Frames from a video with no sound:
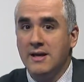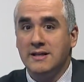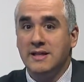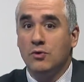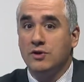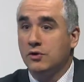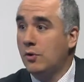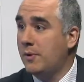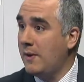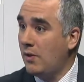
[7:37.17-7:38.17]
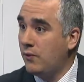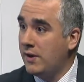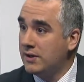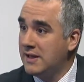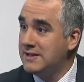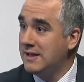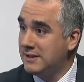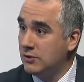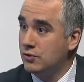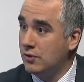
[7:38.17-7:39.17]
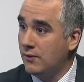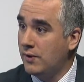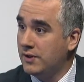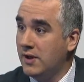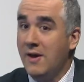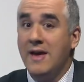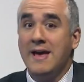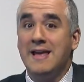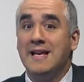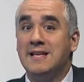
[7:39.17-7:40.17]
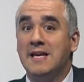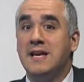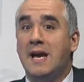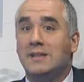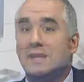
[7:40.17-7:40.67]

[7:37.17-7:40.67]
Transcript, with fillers: sin un sector privado fuerte y sin instituciones fuertes. Y hacia allá